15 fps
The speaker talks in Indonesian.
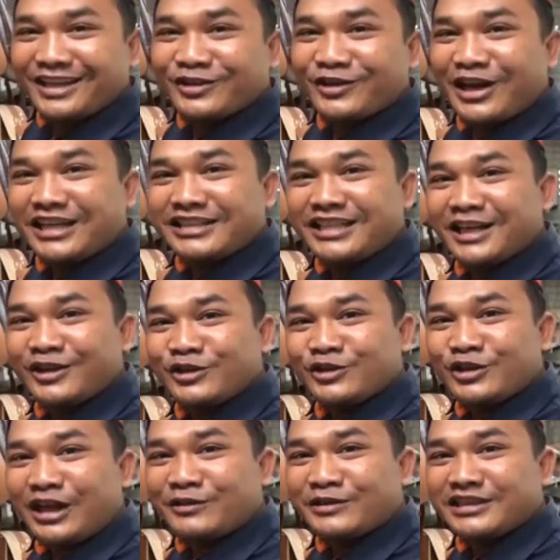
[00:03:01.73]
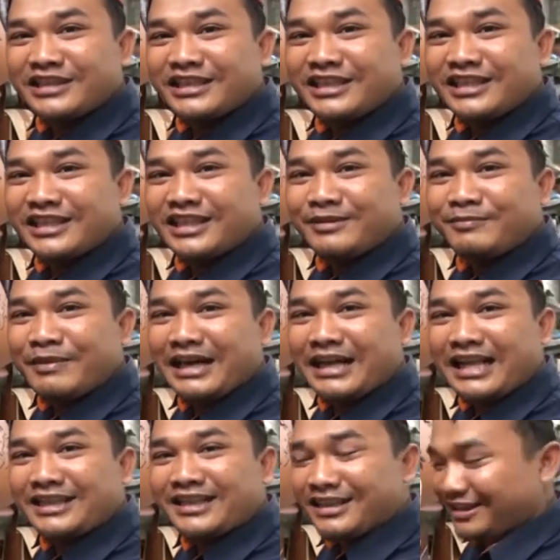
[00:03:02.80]
Toraja itu Sulawesi
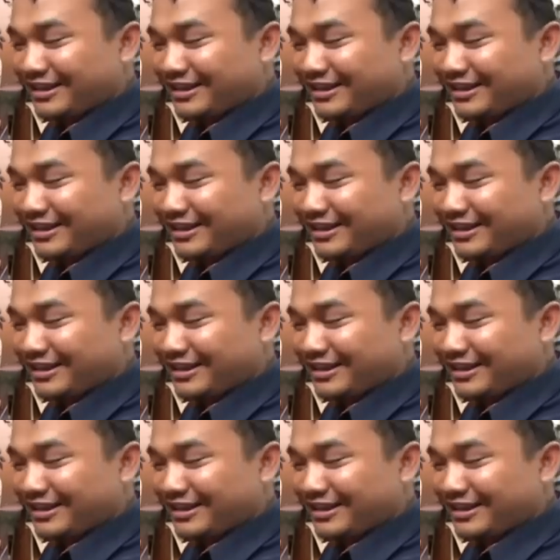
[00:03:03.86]
Barat.